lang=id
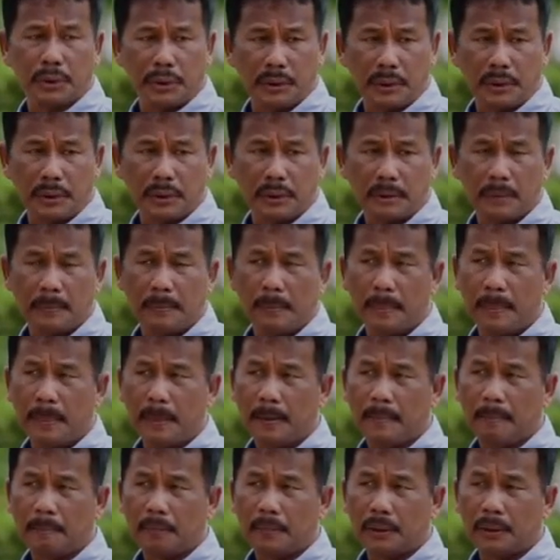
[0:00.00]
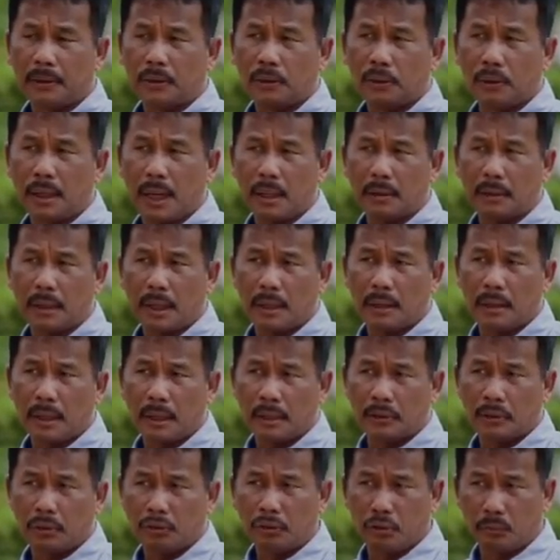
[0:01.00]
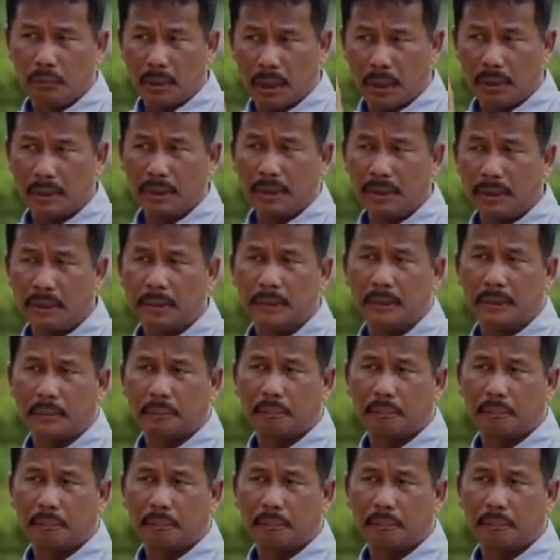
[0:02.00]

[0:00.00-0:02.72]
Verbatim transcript: sendiri. Tentu data yang sejumlah ini